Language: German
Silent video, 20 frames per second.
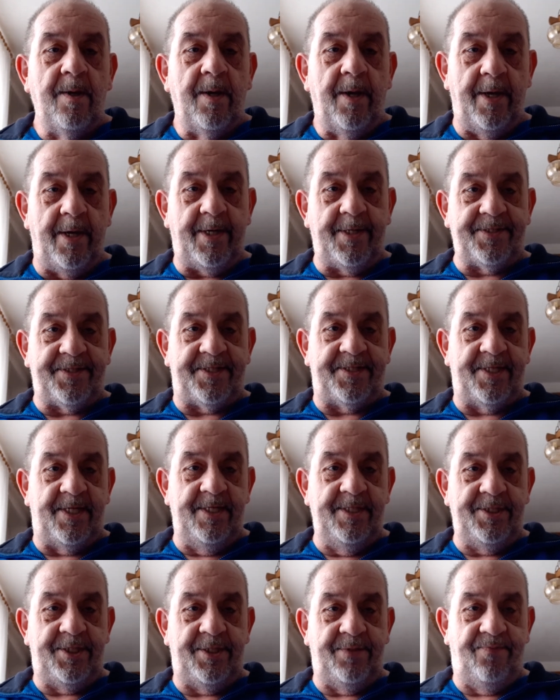
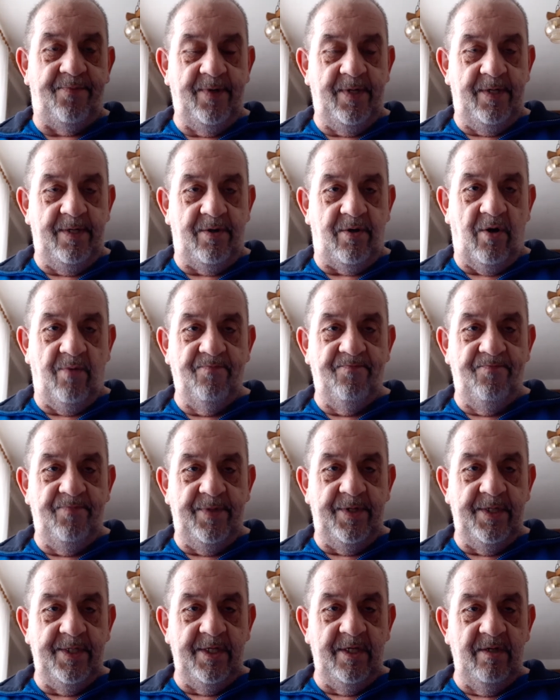Herzlich
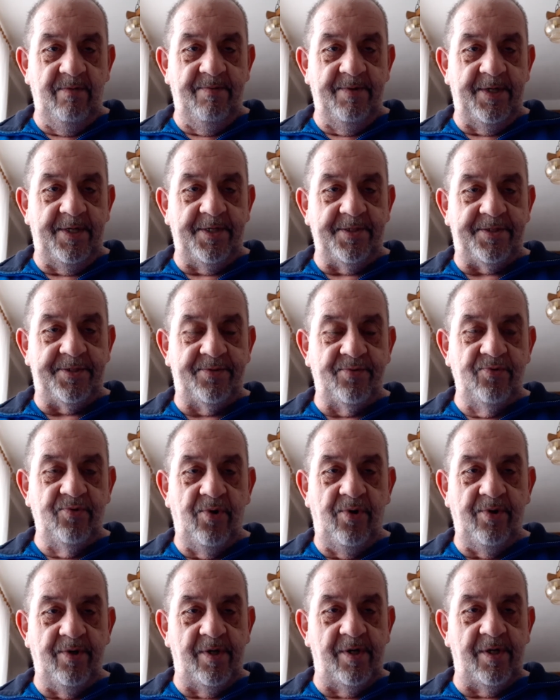willkommen, liebe
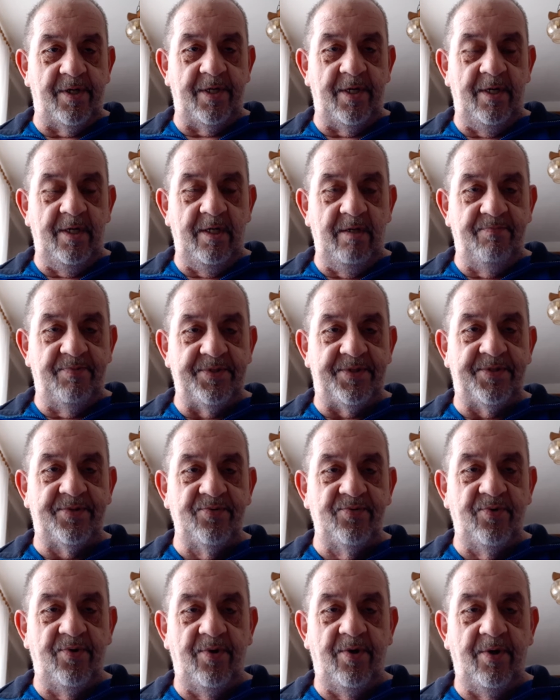Zuhörerinnen, liebe
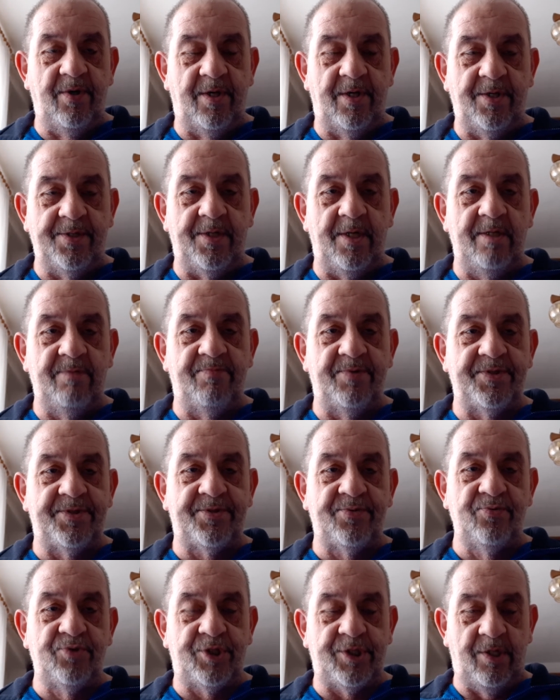Zuhörer, liebe
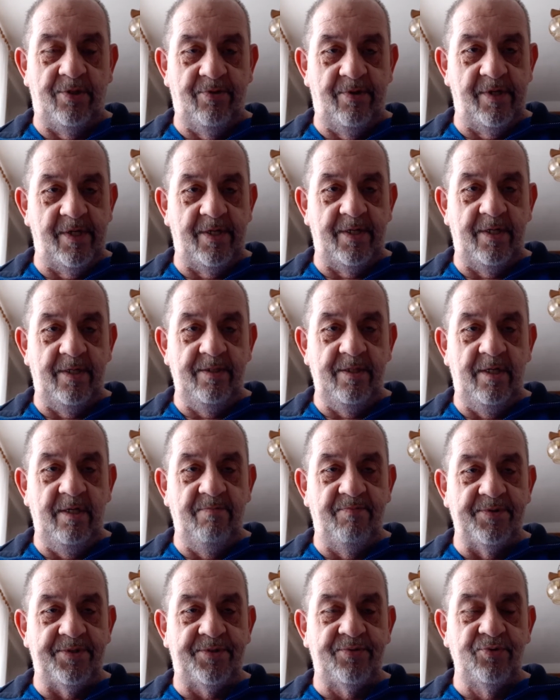Zuschauerinnen,
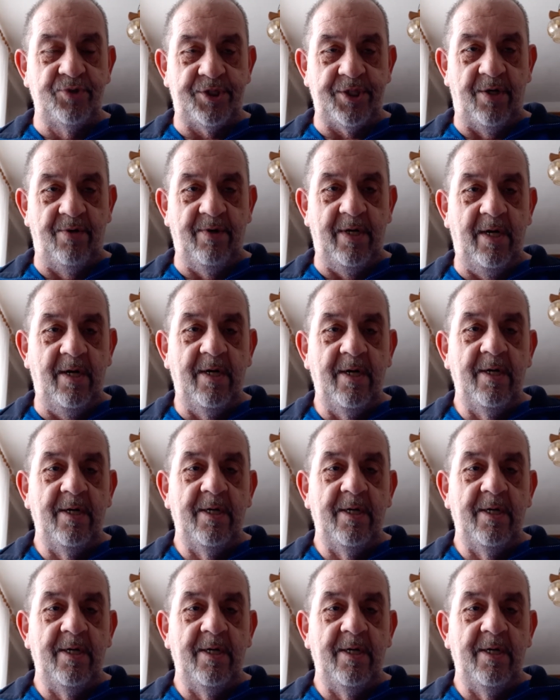liebe Zuschauer,